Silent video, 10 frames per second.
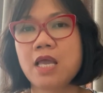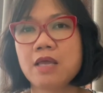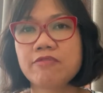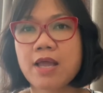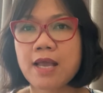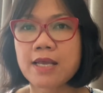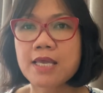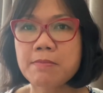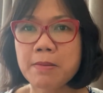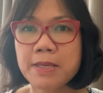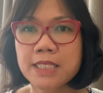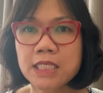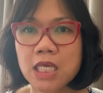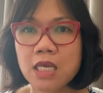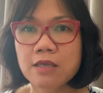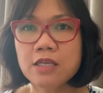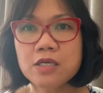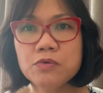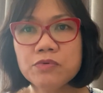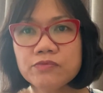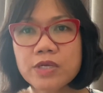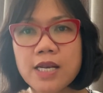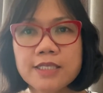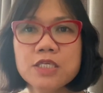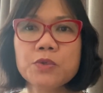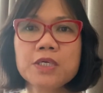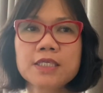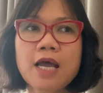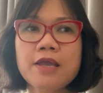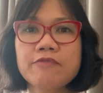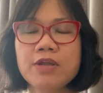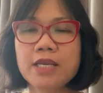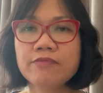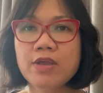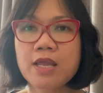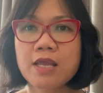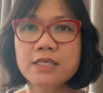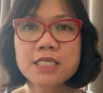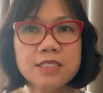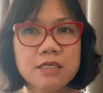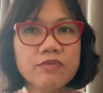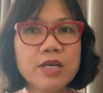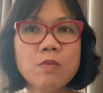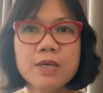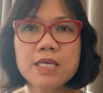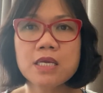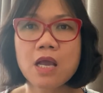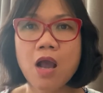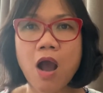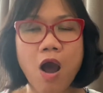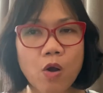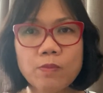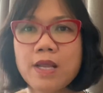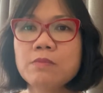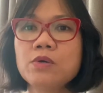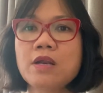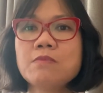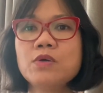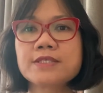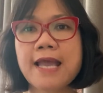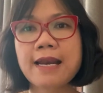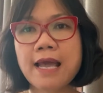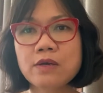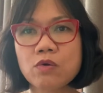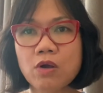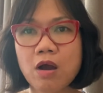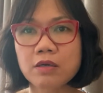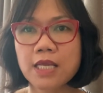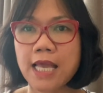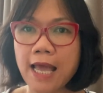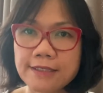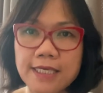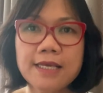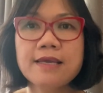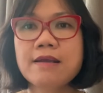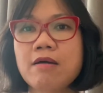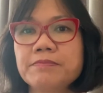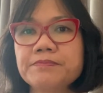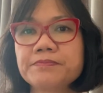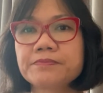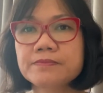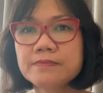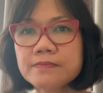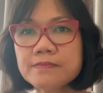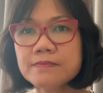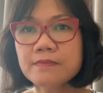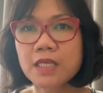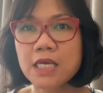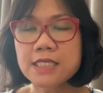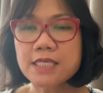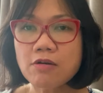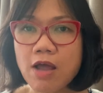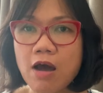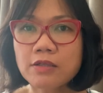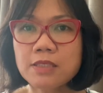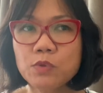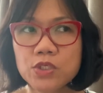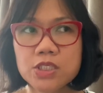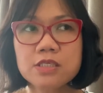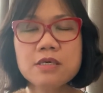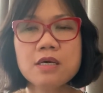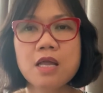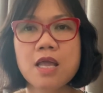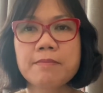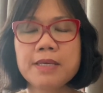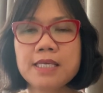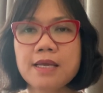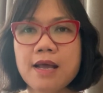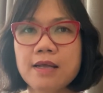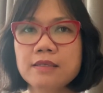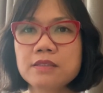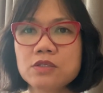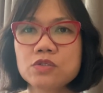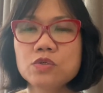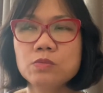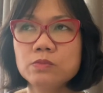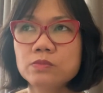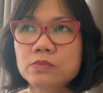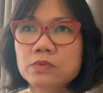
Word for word: và khi mà mình nghiên cứu rất là nhiều người thầy về về dinh dưỡng về đông y họ cũng đều muốn nói buổi sáng là ăn đồ ngọt ăn trái cây ngọt sau đó thì buổi trưa mình à, dùng